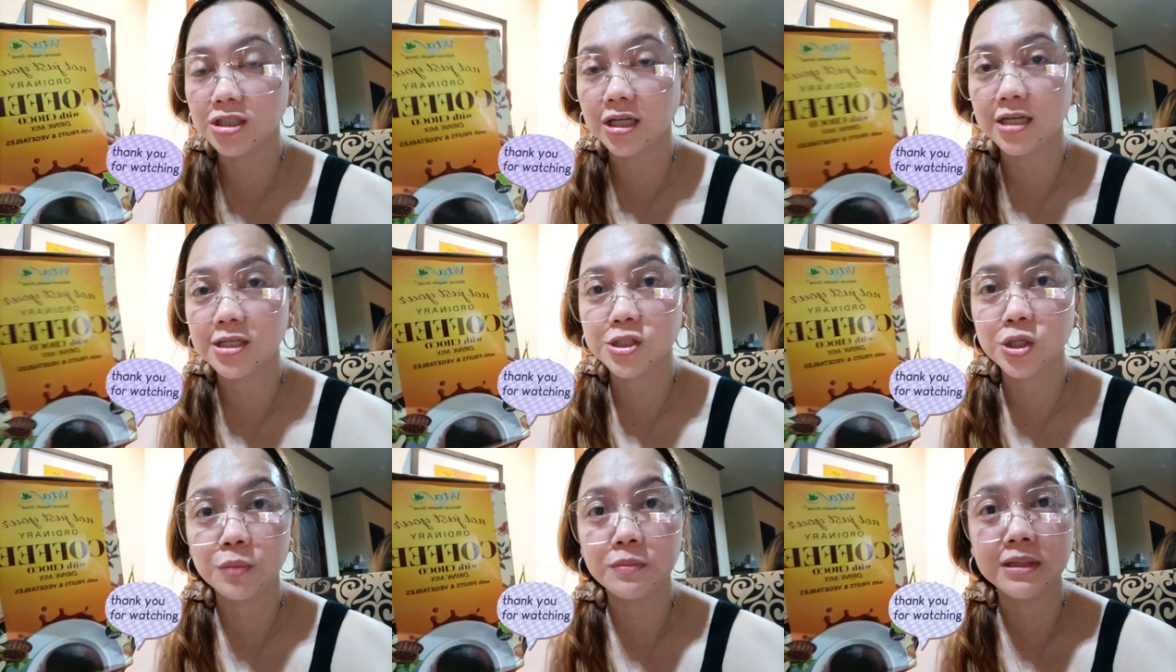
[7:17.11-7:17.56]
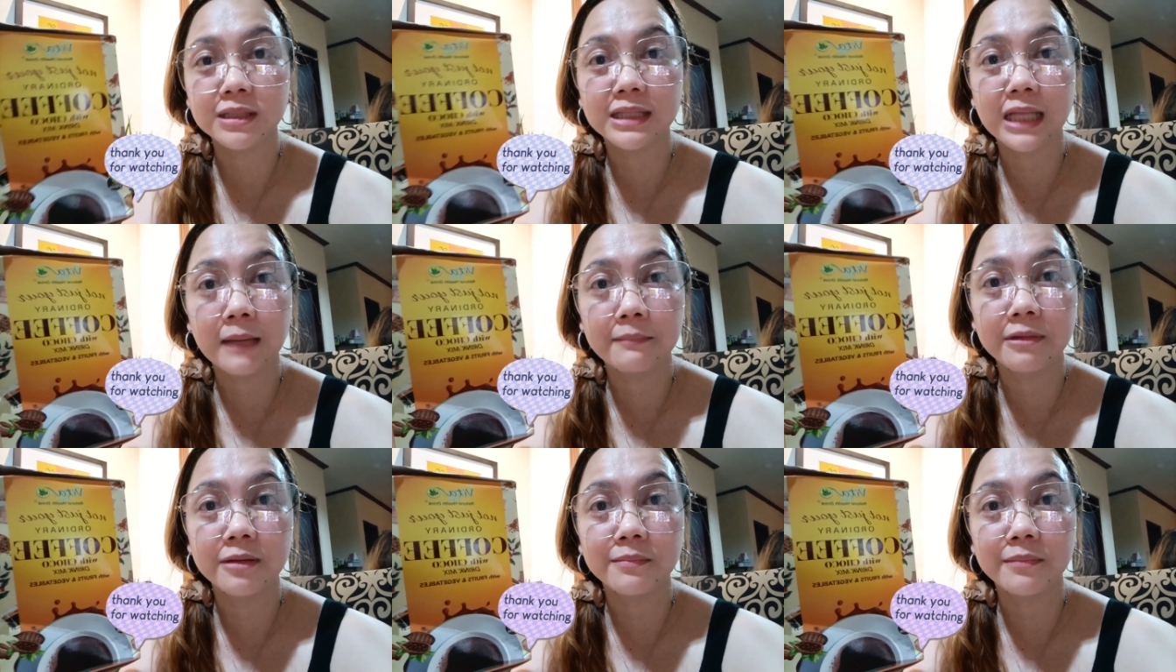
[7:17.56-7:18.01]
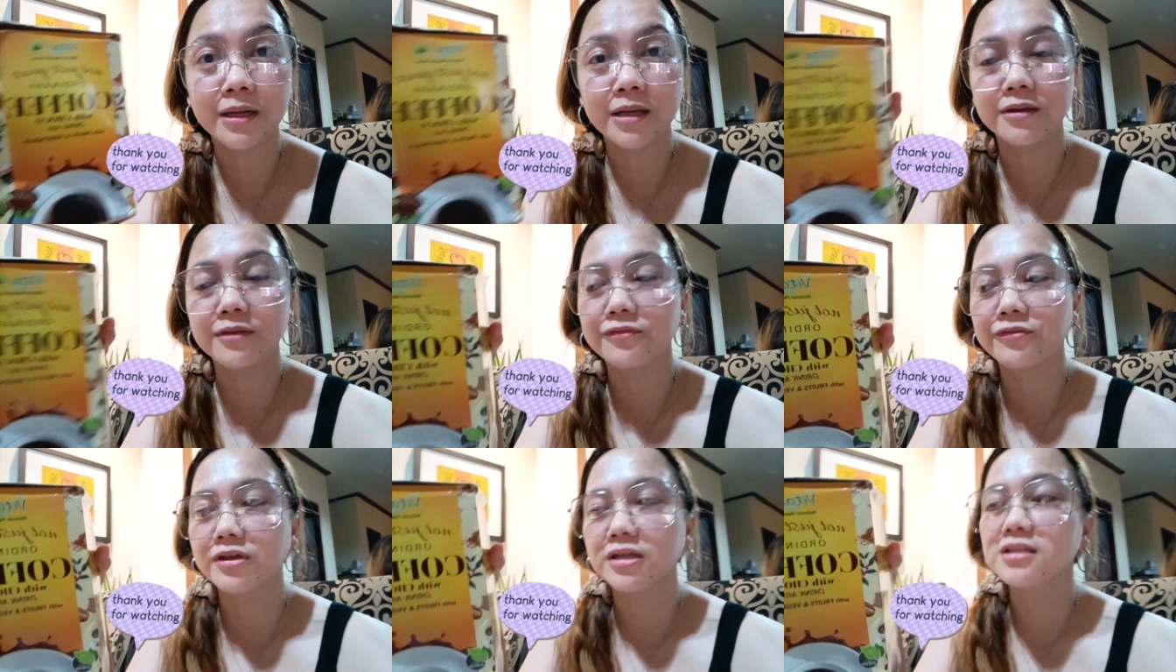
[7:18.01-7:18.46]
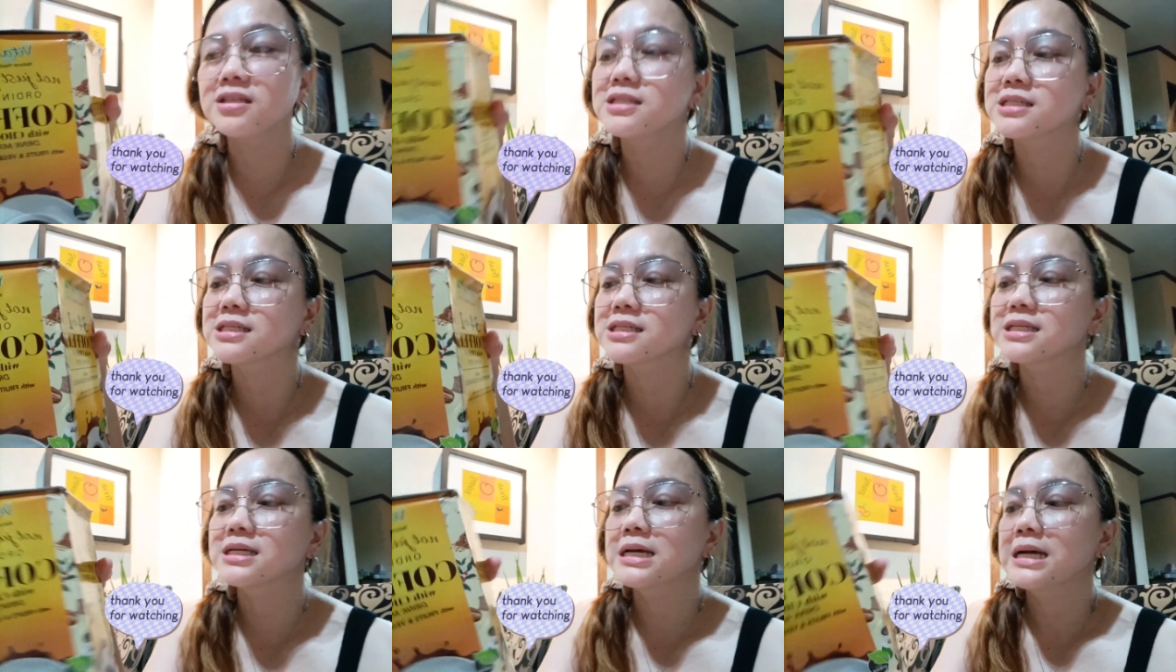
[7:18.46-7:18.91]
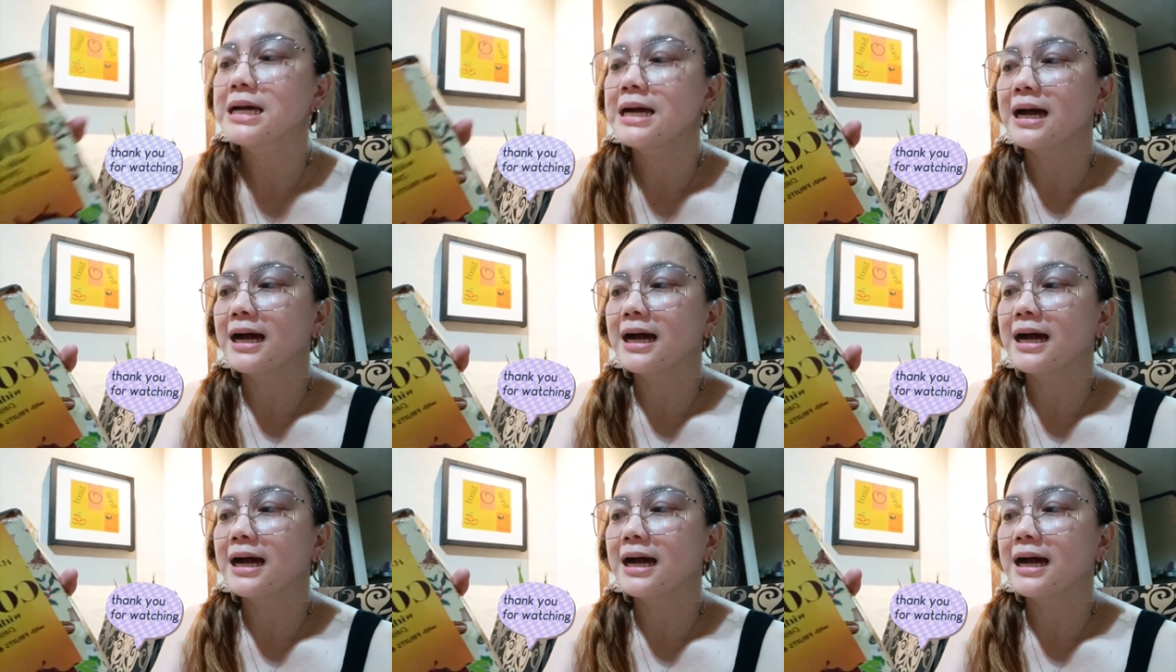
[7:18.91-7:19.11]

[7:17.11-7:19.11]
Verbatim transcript: Saka sobrang daming benefits.